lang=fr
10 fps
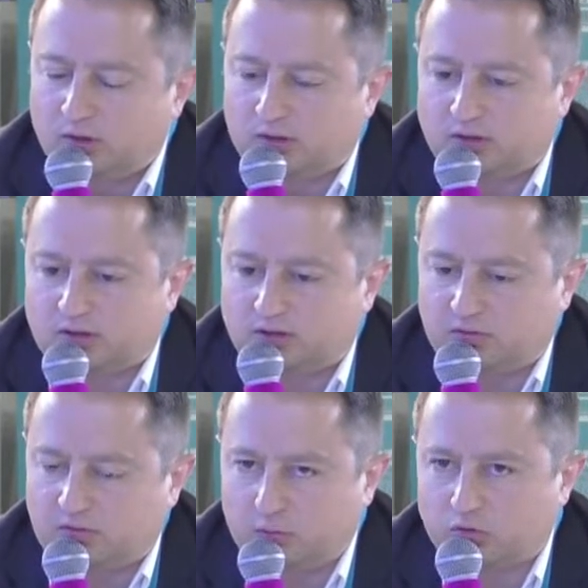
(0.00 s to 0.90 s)
c'est cette
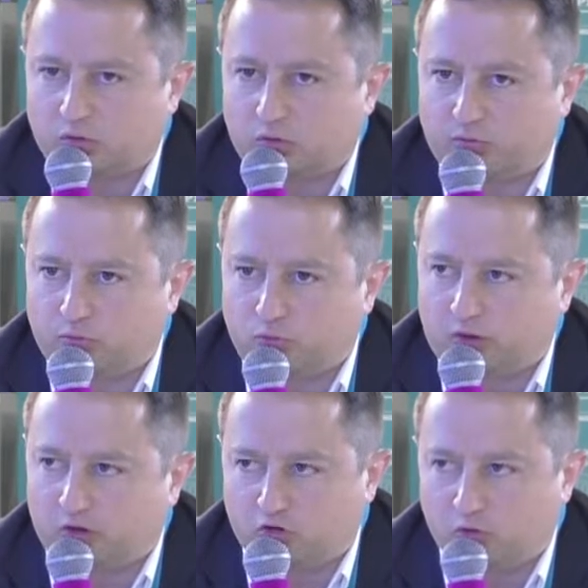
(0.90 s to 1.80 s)
fameuse fusion
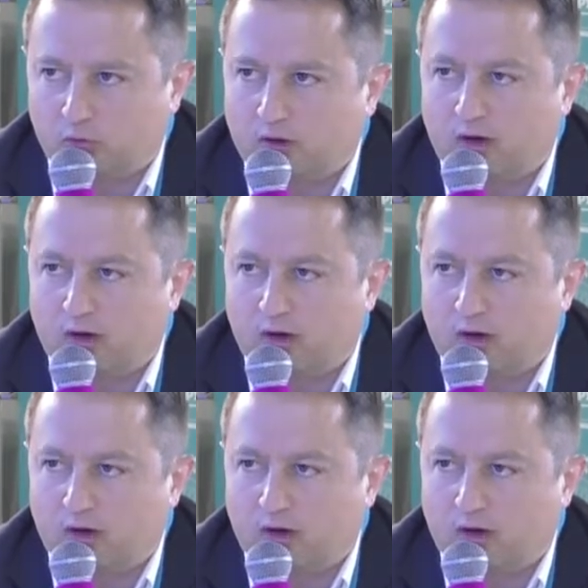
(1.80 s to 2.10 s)
des régions.